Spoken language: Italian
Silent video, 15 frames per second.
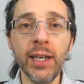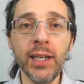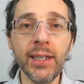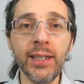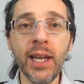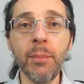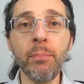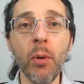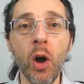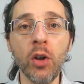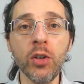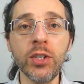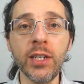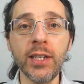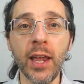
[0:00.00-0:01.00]

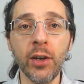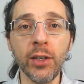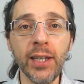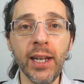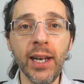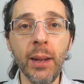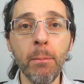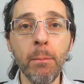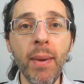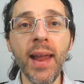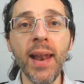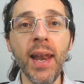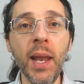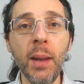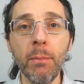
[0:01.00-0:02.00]
depositano delle
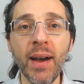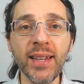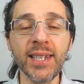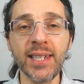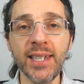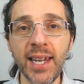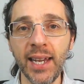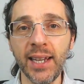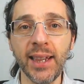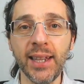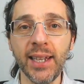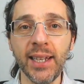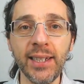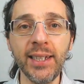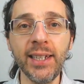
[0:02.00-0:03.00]
belle
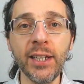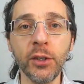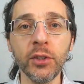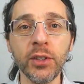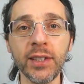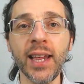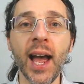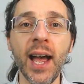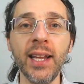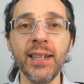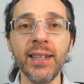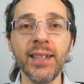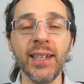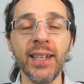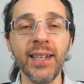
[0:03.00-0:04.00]
mazzette di
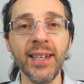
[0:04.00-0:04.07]
contanti